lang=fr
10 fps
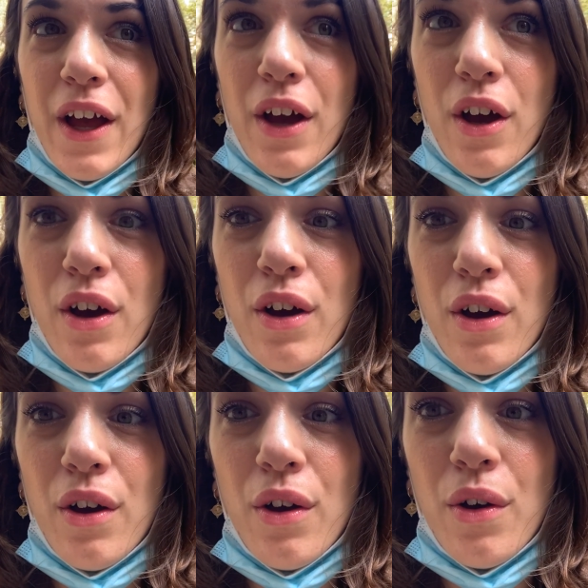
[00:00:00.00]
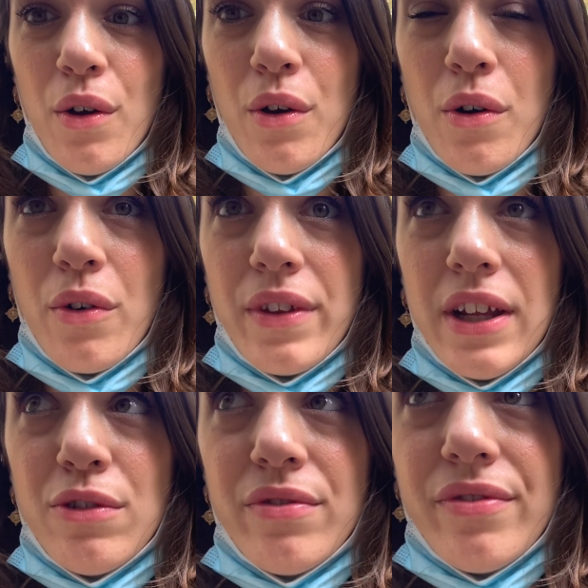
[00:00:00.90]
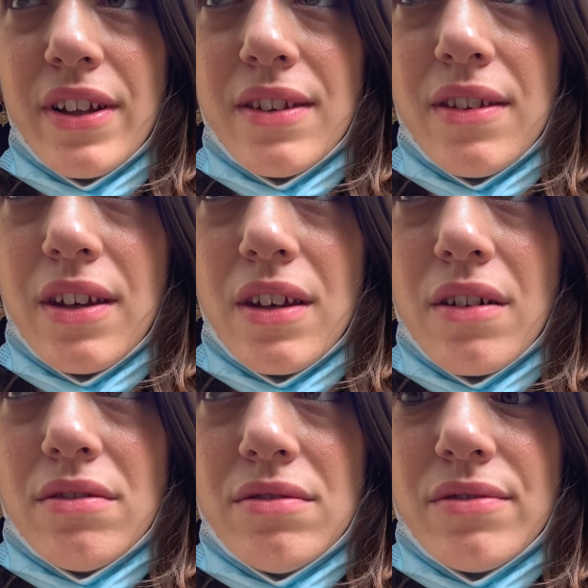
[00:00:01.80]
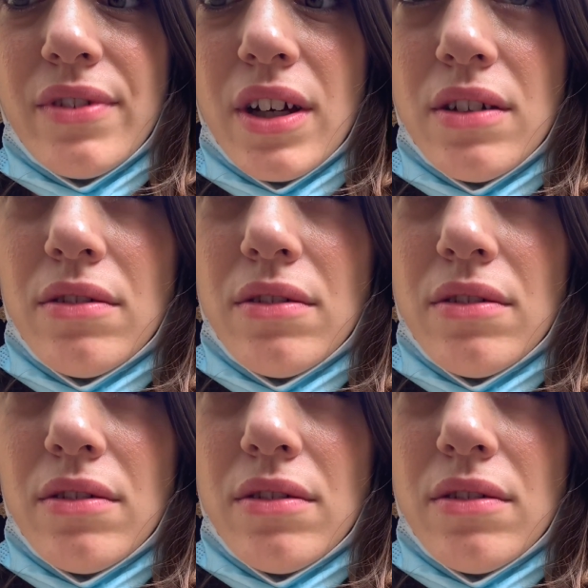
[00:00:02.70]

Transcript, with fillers: Euh, on est le 21, 20,